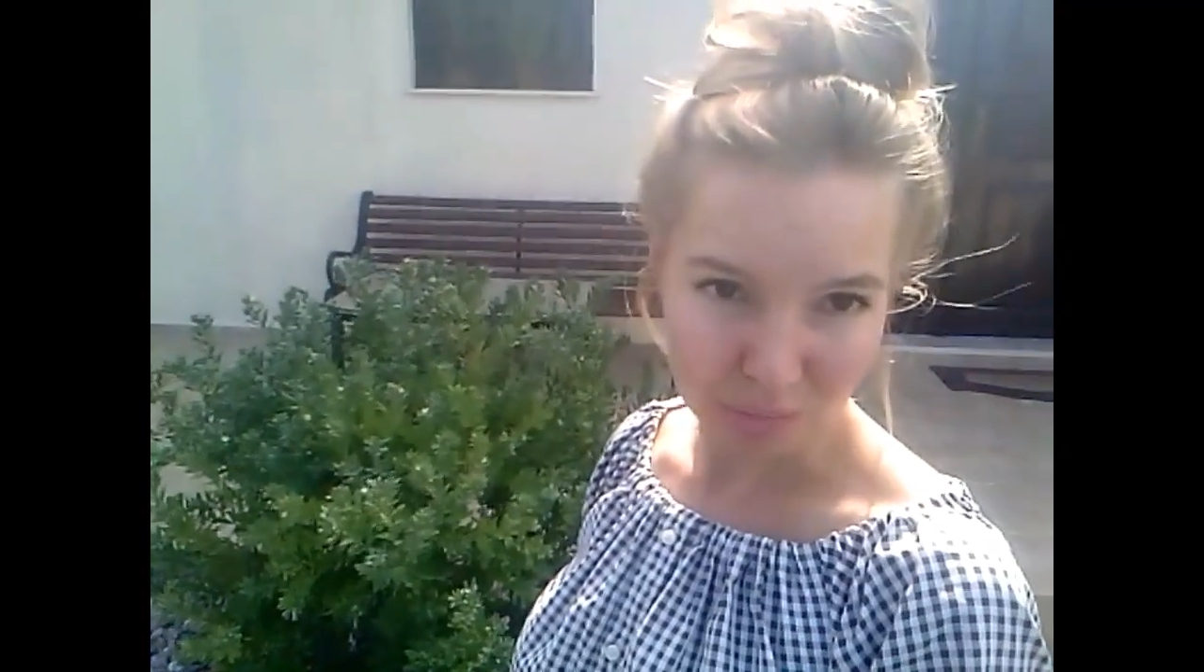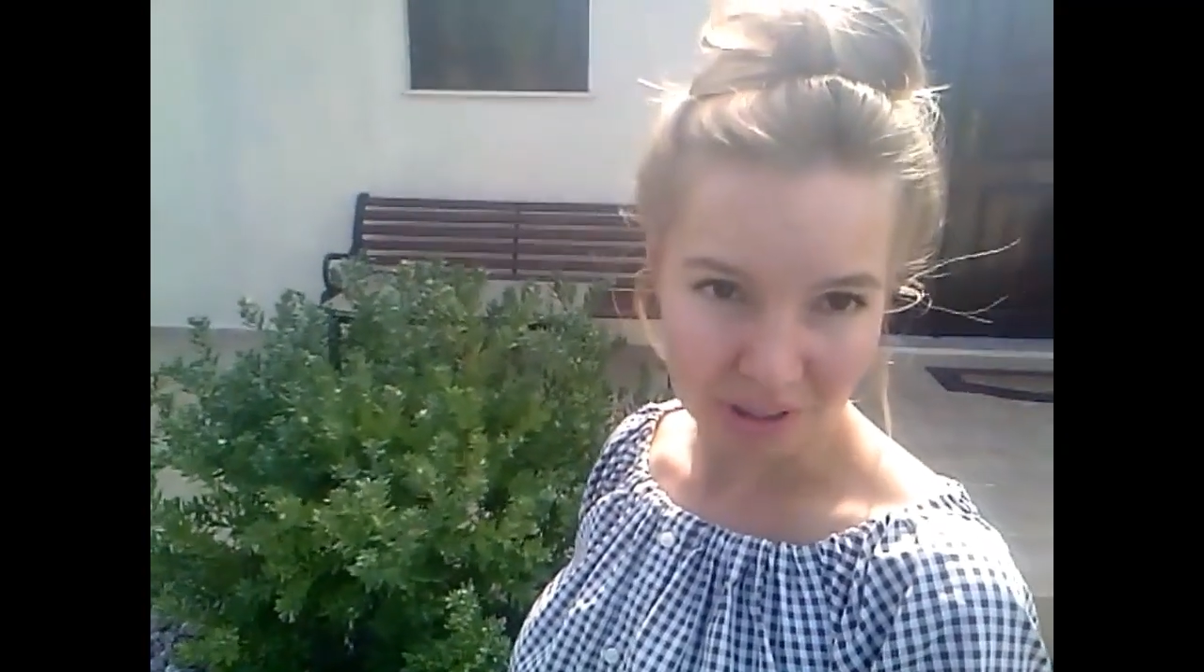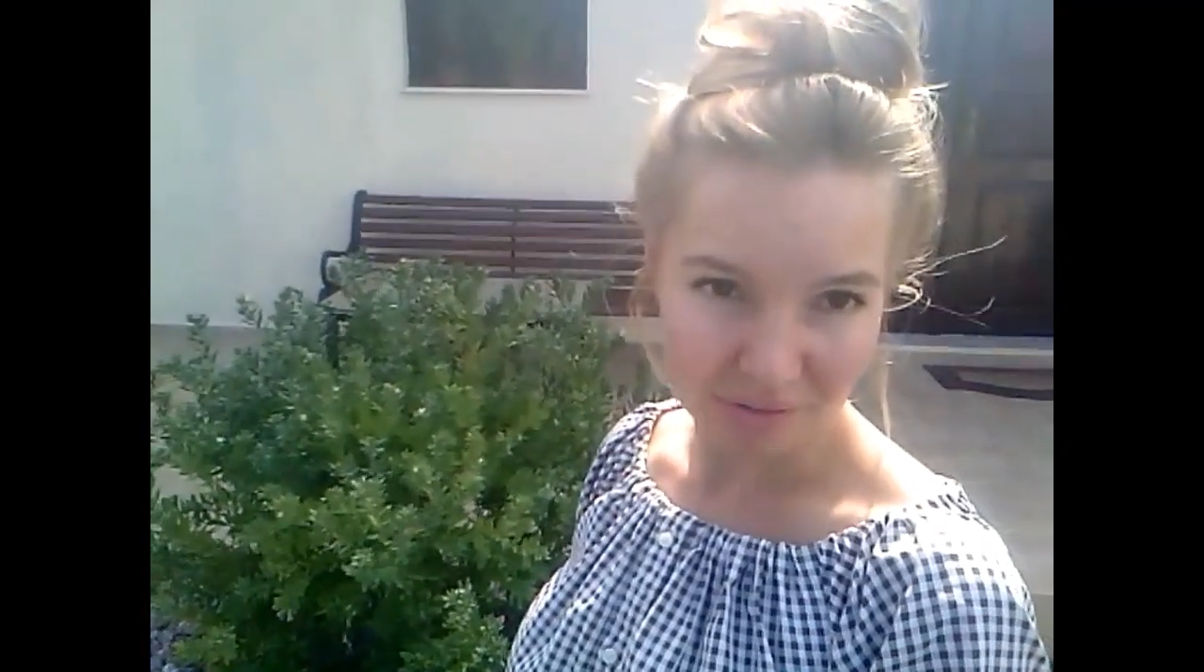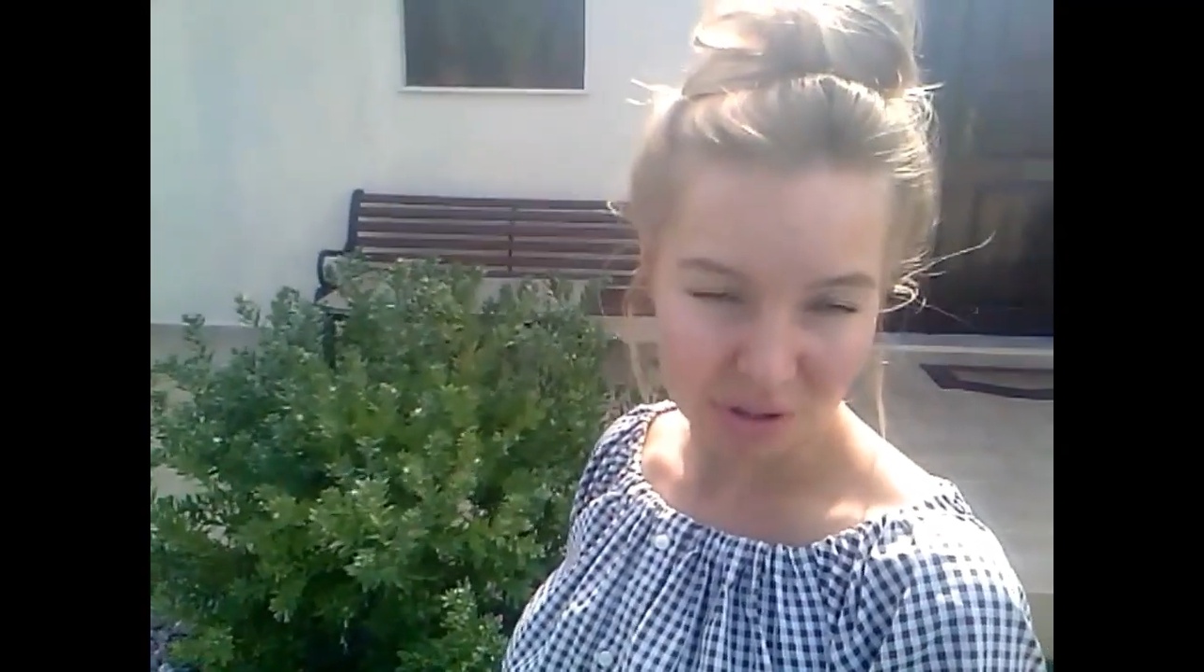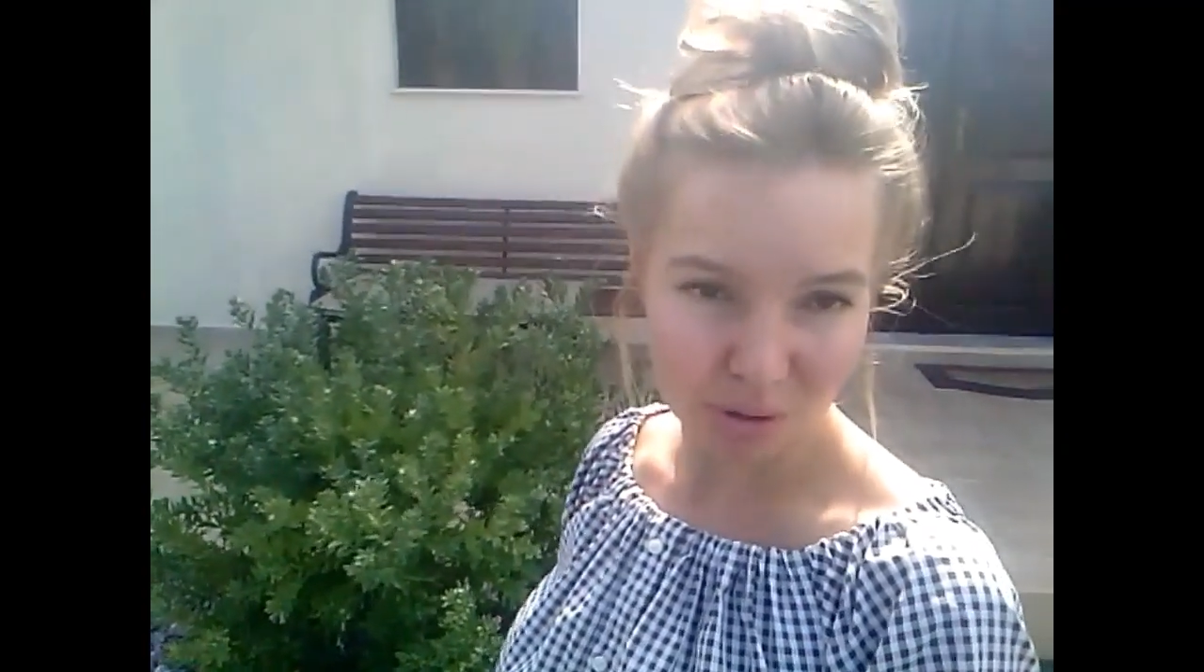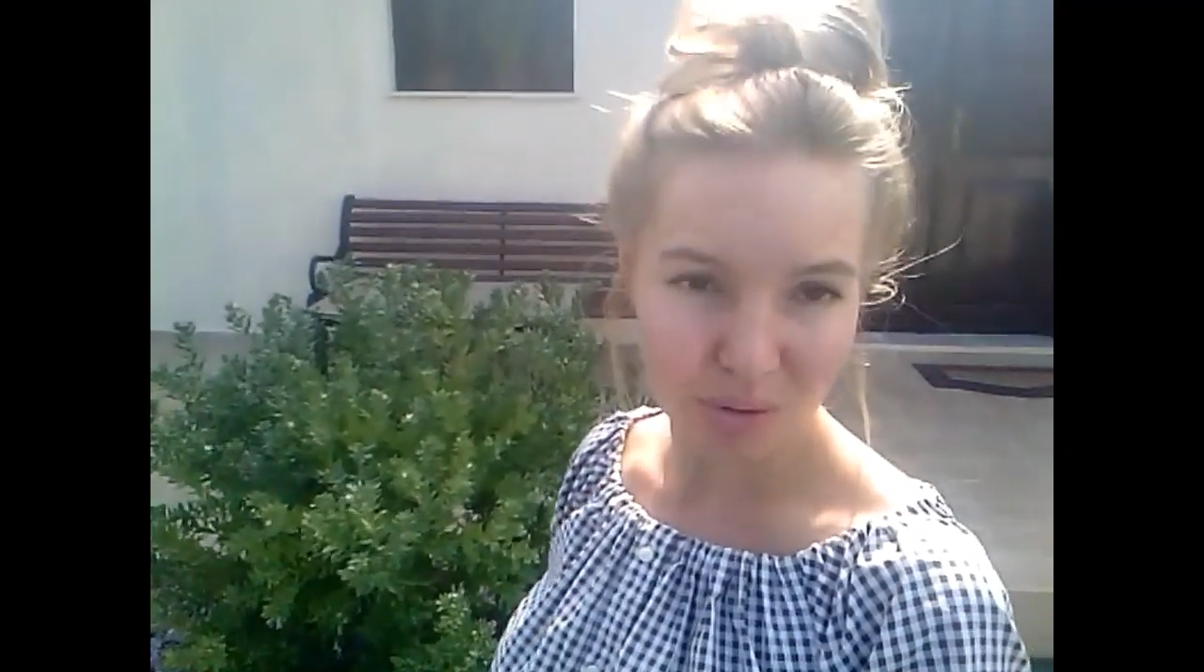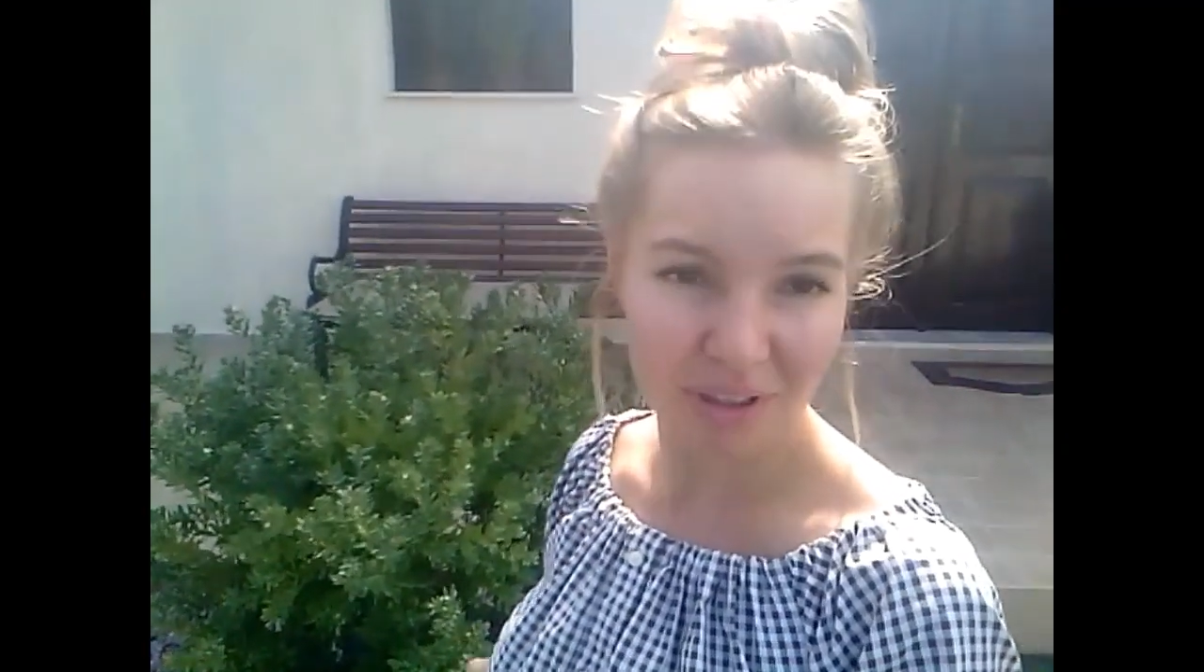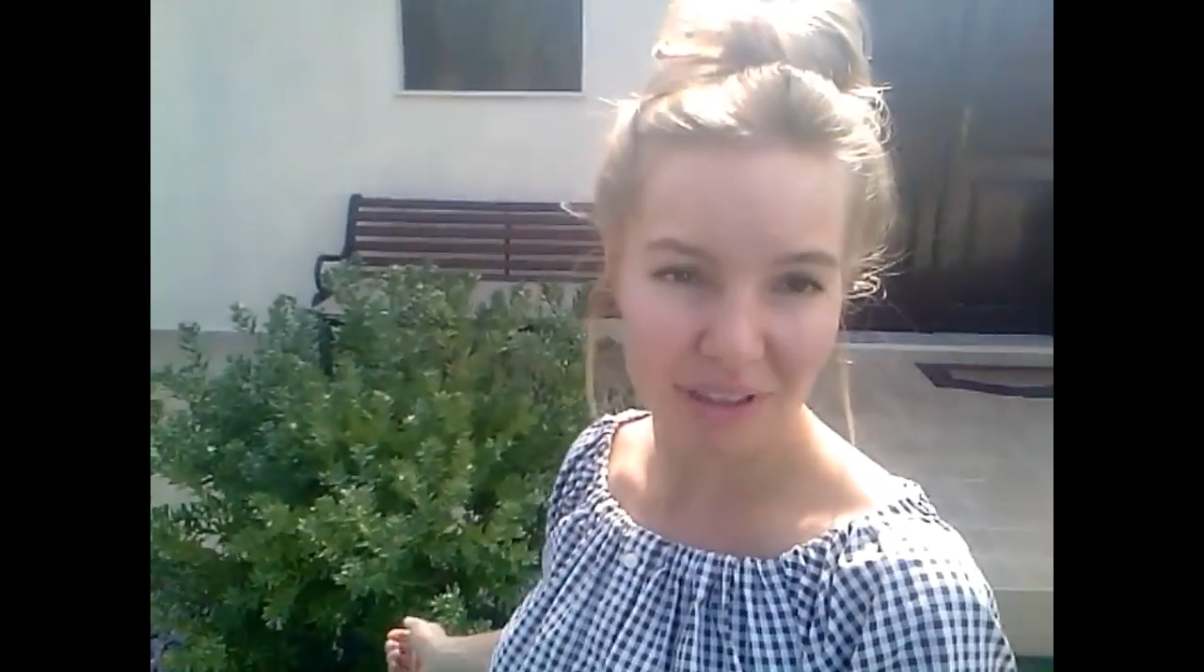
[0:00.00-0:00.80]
была весной,